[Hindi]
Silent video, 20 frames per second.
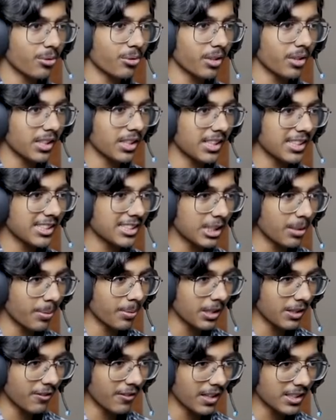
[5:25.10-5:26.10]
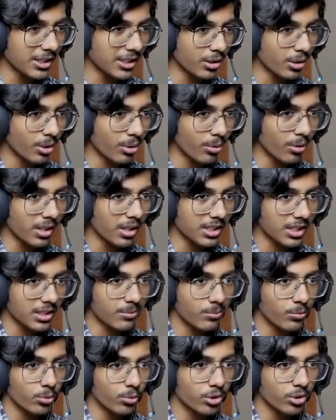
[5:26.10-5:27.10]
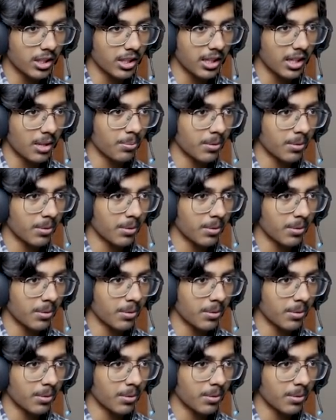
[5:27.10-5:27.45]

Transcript: लुकिंग डिसेंट बट वहाँ से थोड़ा सा स्मूथ करना